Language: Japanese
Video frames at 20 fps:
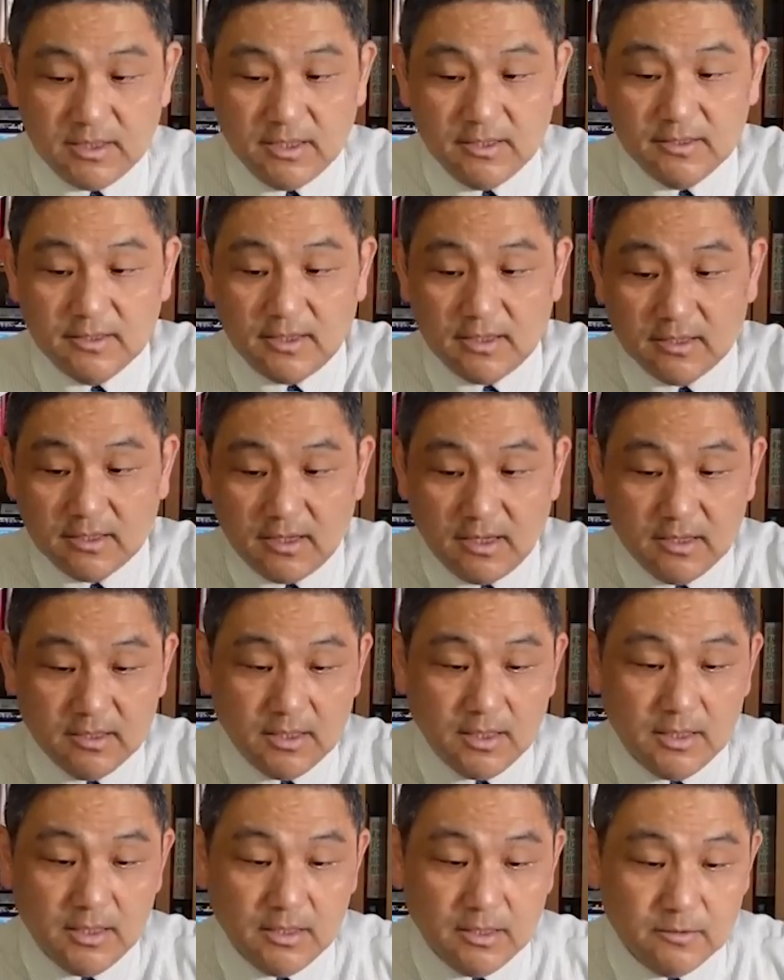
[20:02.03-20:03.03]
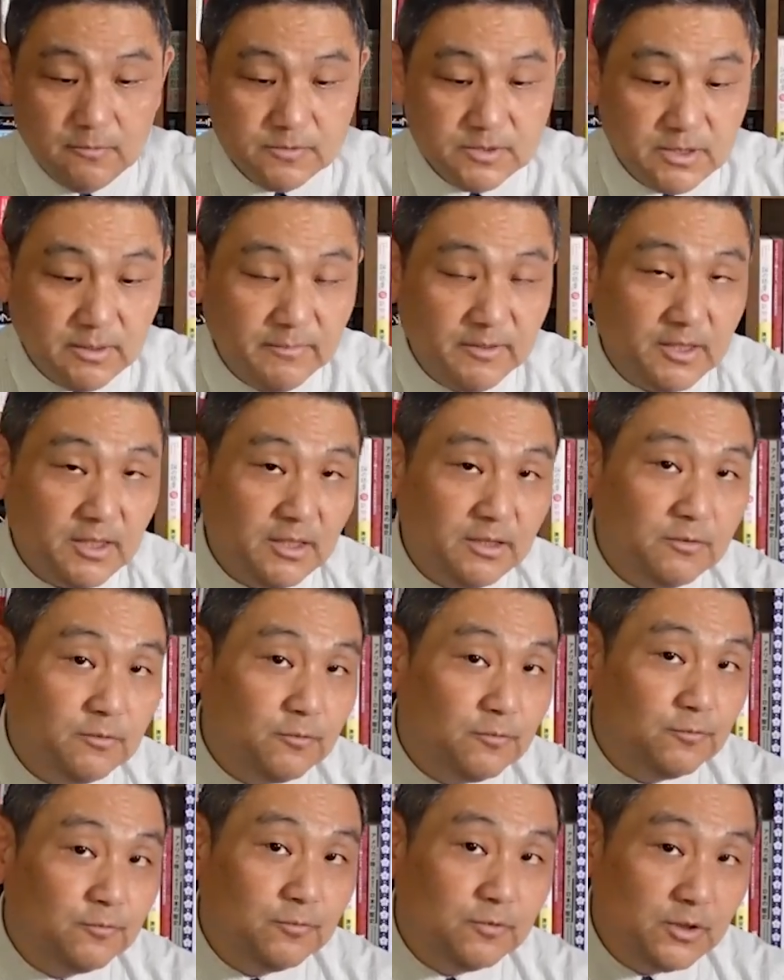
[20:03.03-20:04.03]
点から考え直してみたいと
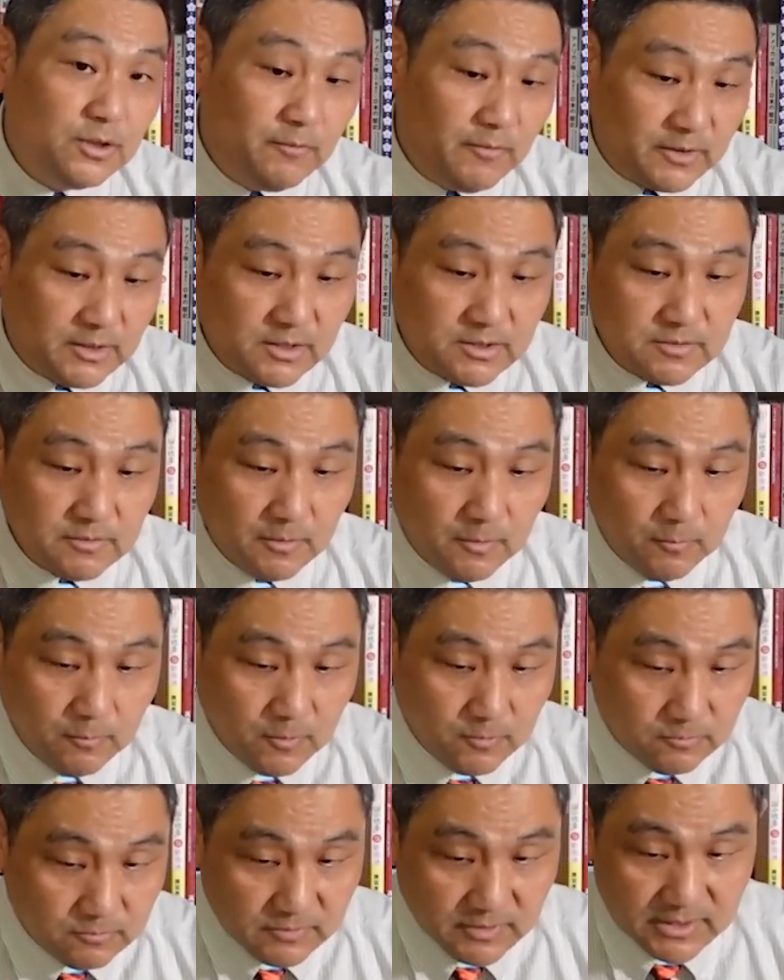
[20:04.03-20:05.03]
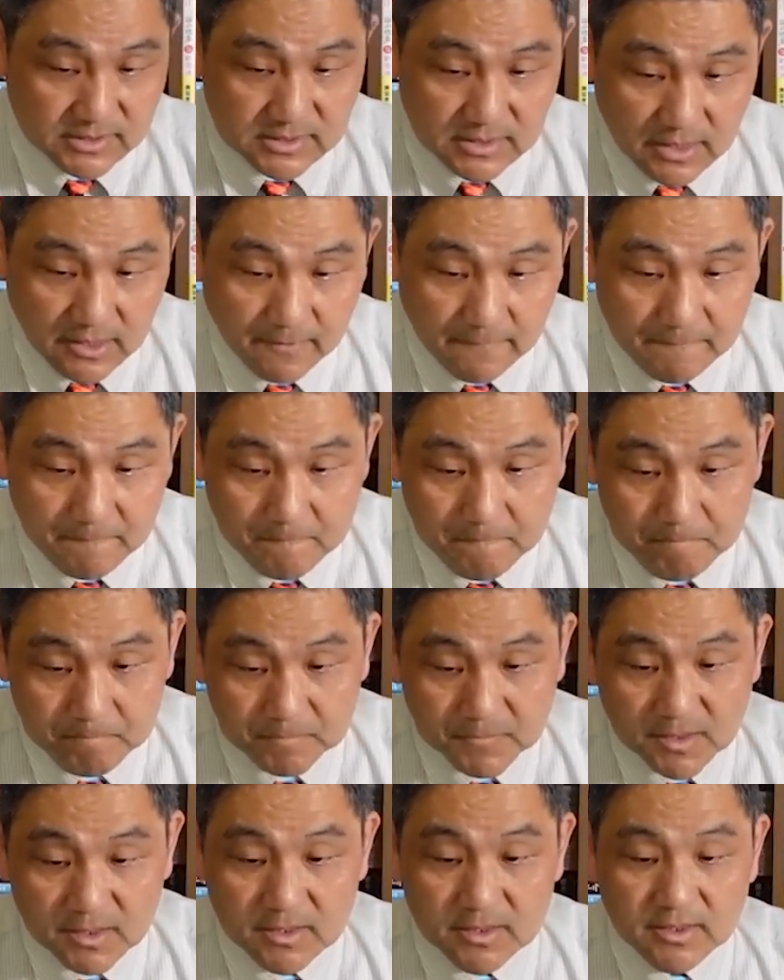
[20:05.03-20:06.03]
いうふうに私は思うんですね。
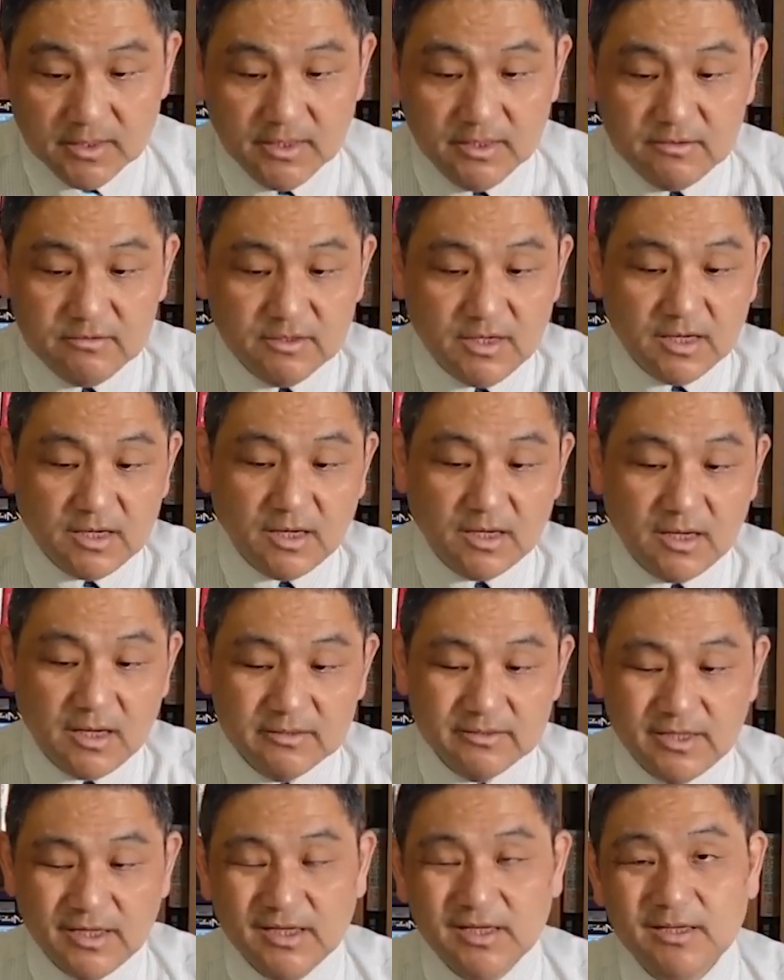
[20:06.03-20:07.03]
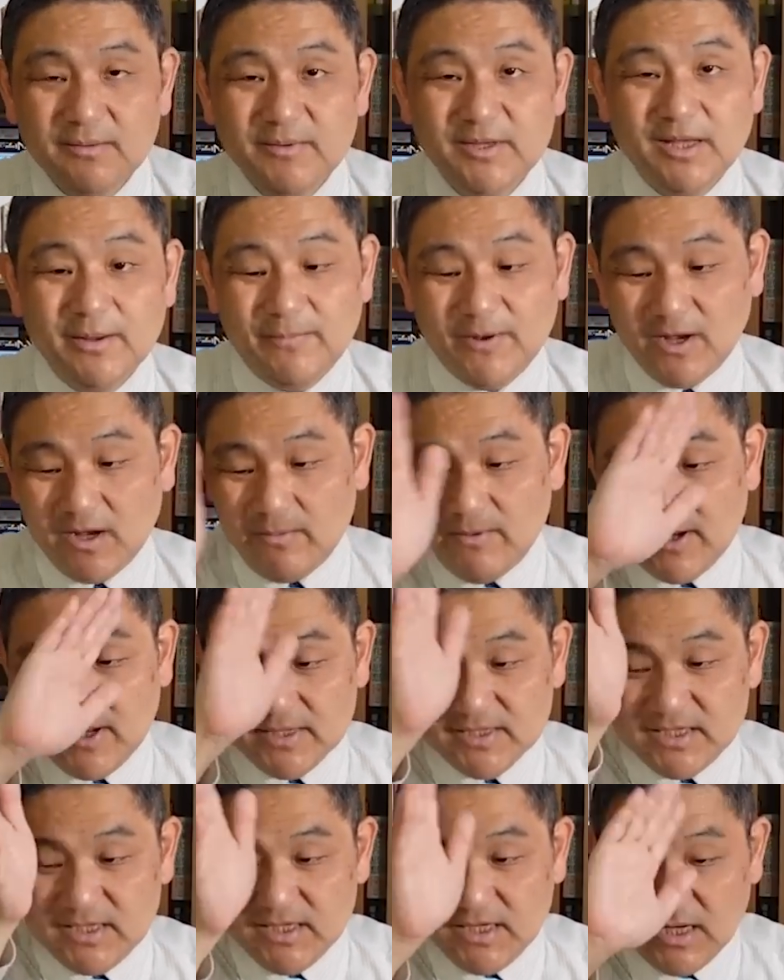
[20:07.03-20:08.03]
いくら科学的に見て
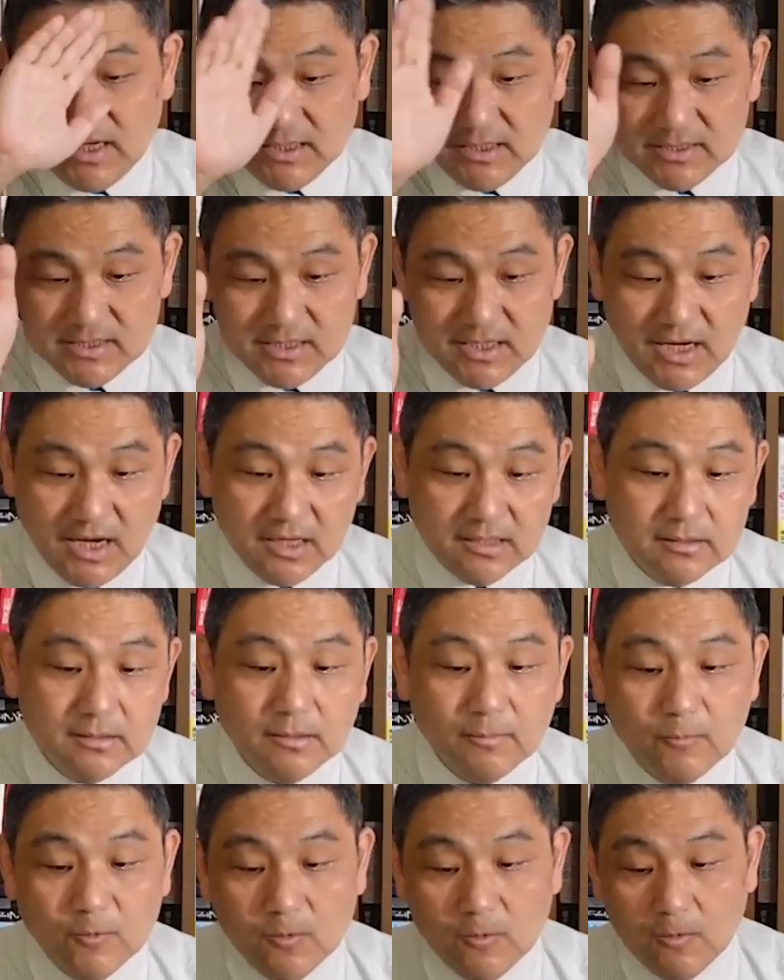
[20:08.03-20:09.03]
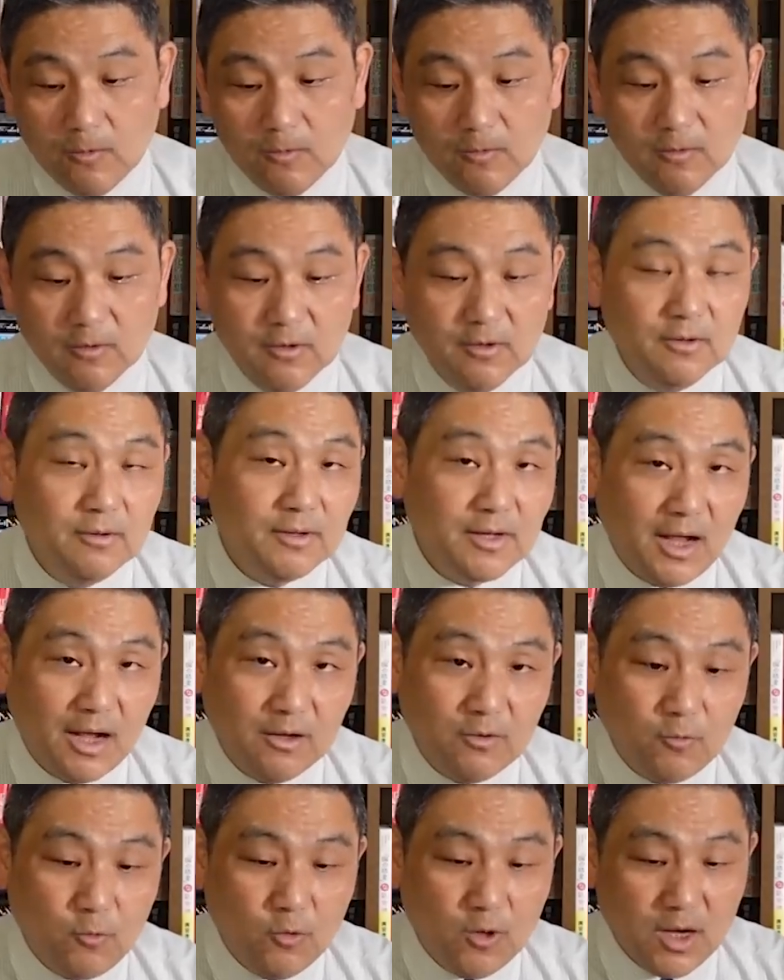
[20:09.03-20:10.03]
バカバカしい話であっても、
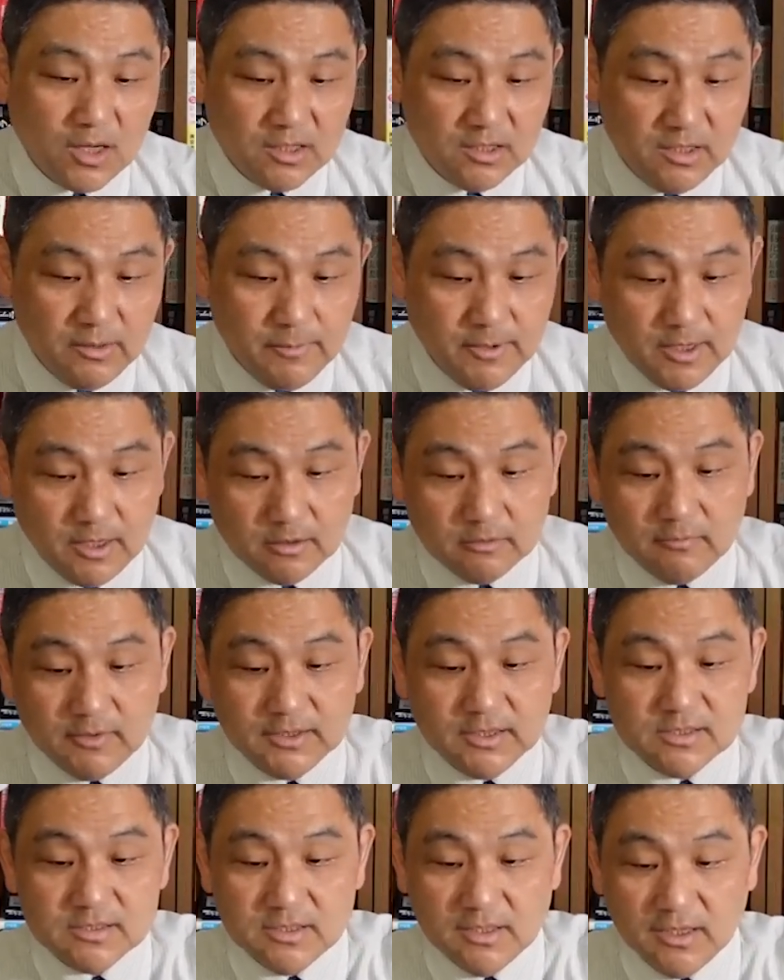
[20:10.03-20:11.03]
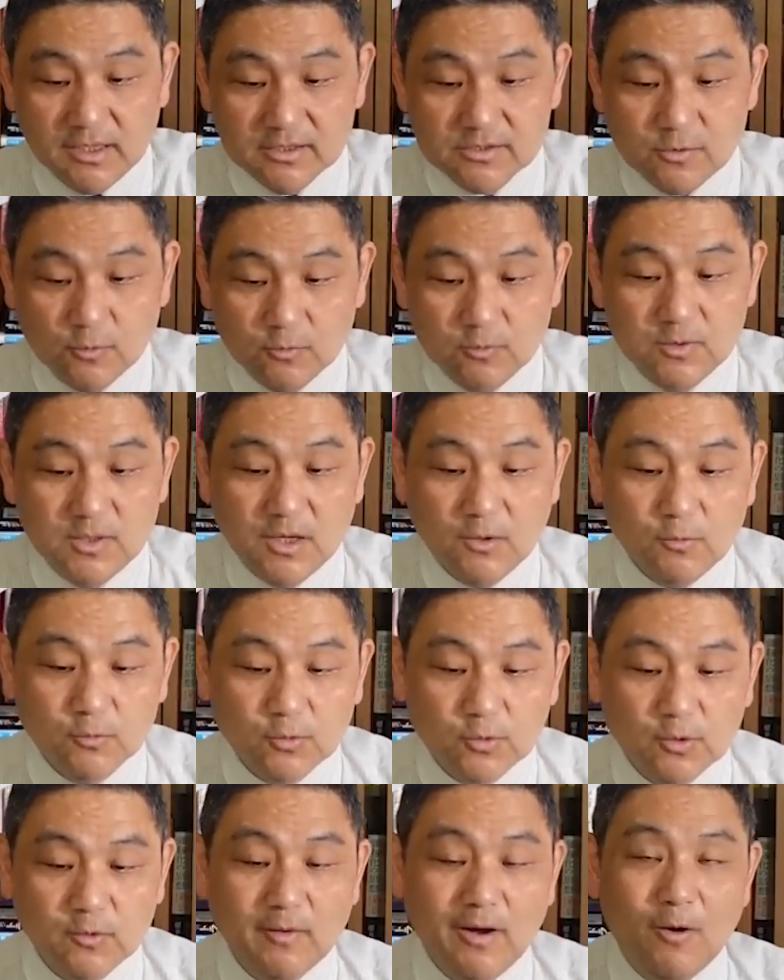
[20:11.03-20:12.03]
カッコガキリベラルはですね、そんなこ
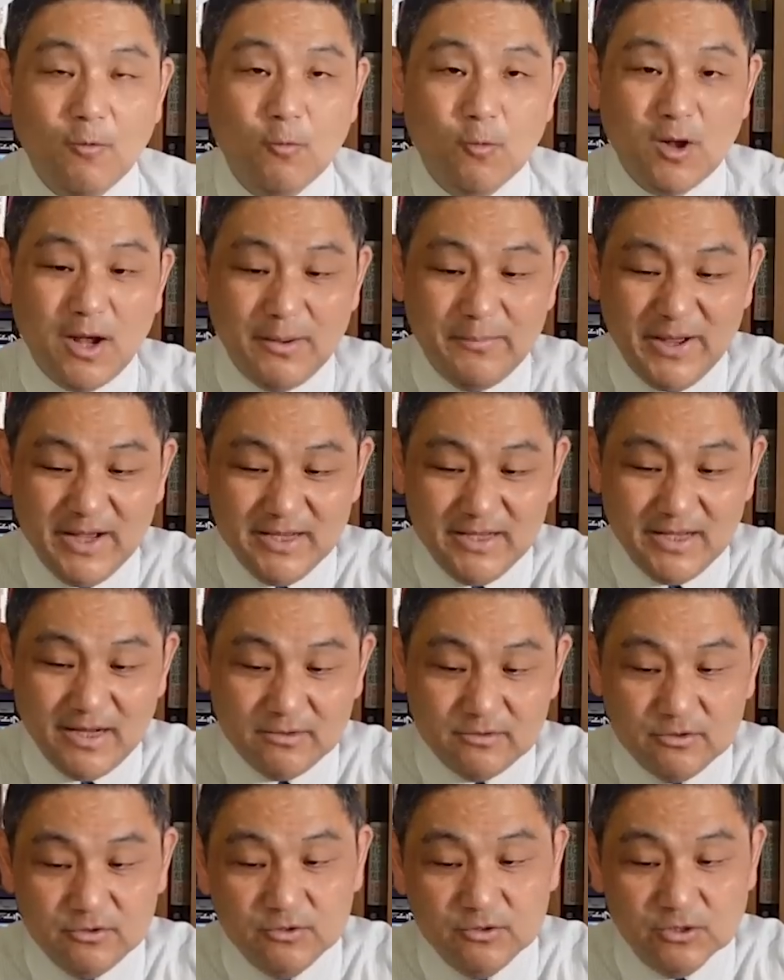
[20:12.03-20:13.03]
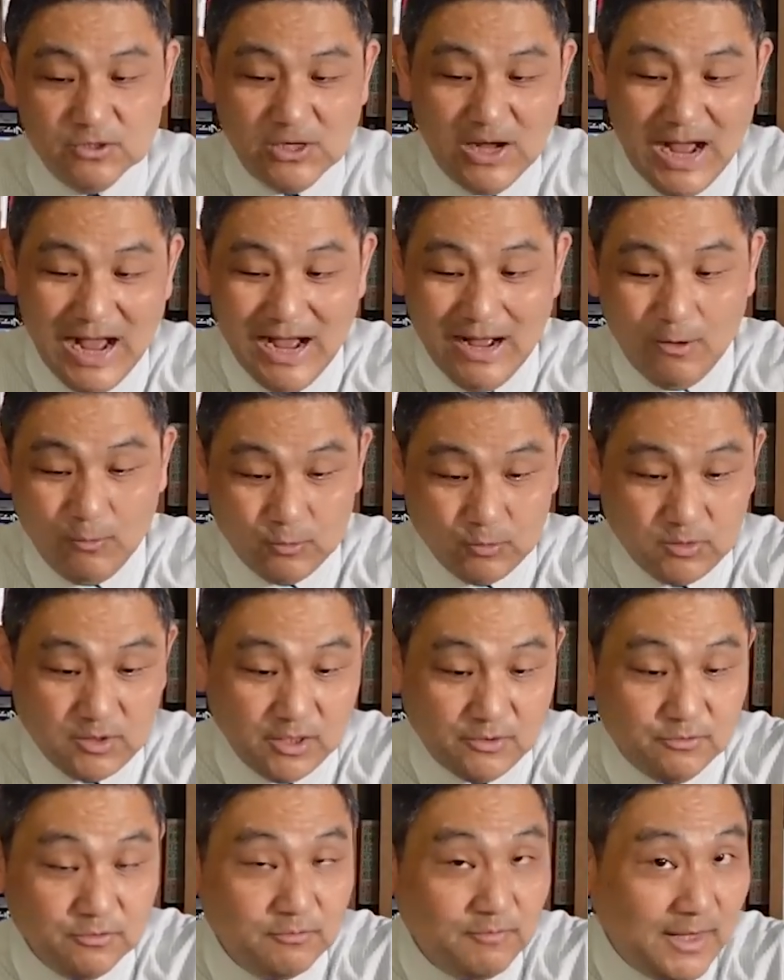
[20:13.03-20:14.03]
とにはお構いなく煽っ
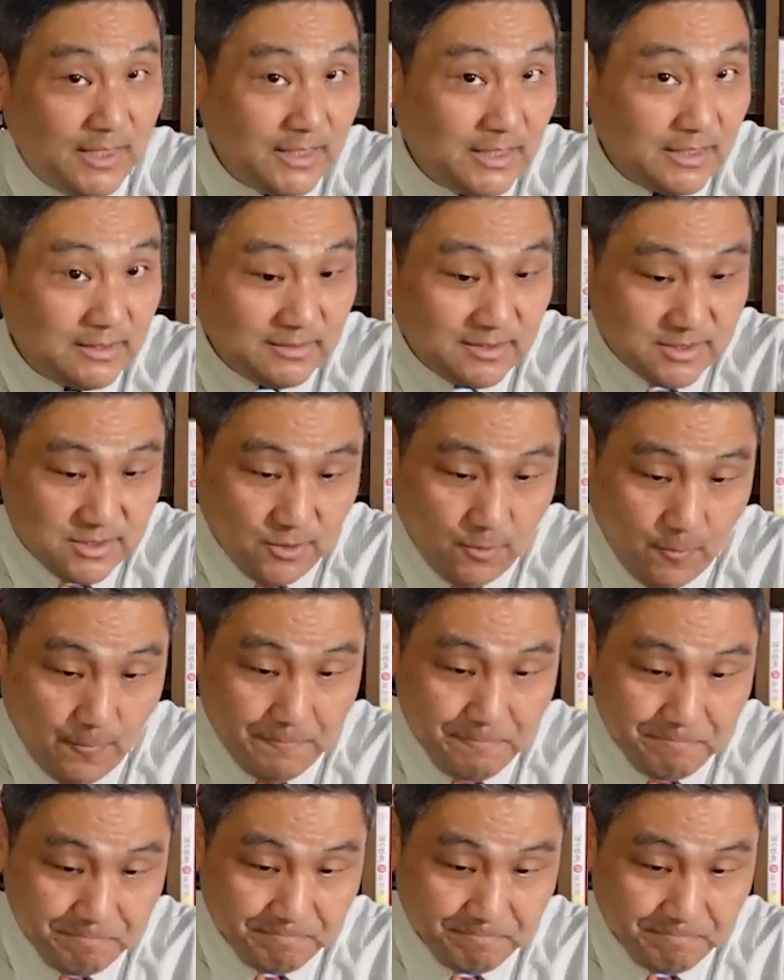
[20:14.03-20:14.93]
てくるわけなんですよ。